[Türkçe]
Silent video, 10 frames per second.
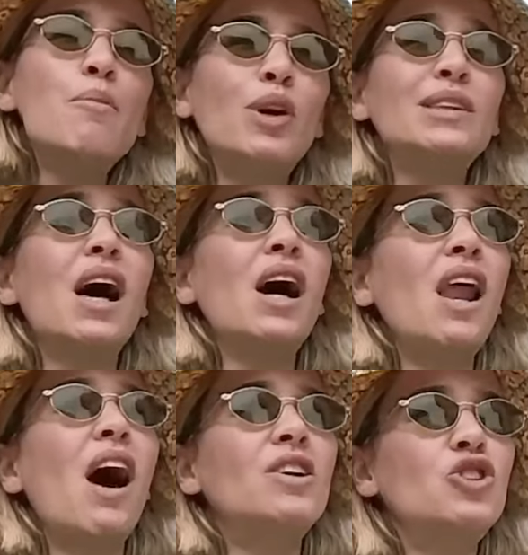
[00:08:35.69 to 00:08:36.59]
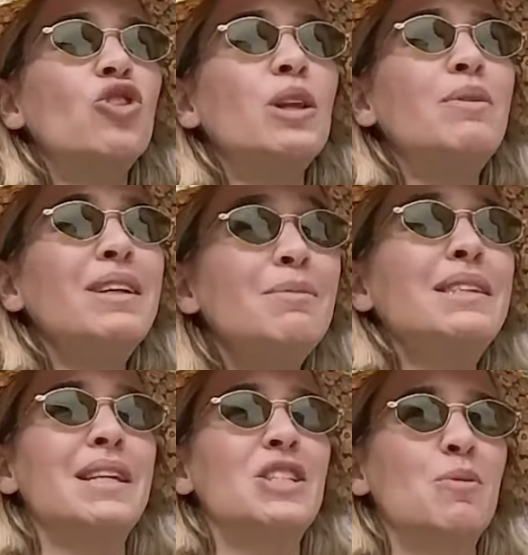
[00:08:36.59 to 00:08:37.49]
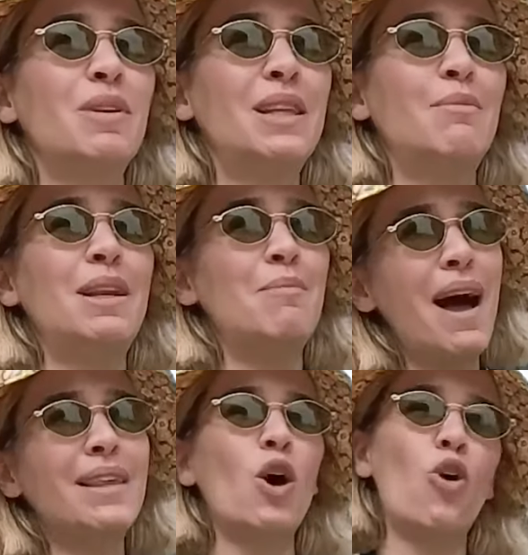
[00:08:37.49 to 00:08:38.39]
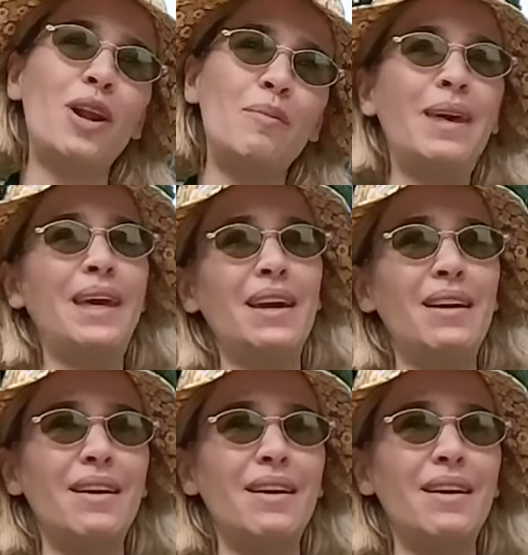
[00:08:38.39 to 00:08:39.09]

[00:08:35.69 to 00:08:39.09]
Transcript: bu kıza hala aşık olabilir misin acaba dedim. Hani ben de öyle bir